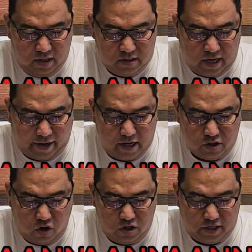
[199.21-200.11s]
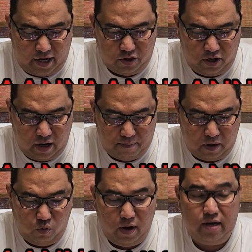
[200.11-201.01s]
Second choice, entry
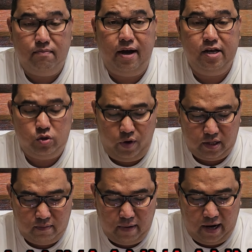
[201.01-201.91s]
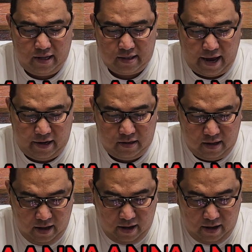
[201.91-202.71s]
number 1, My Sweet Valentine.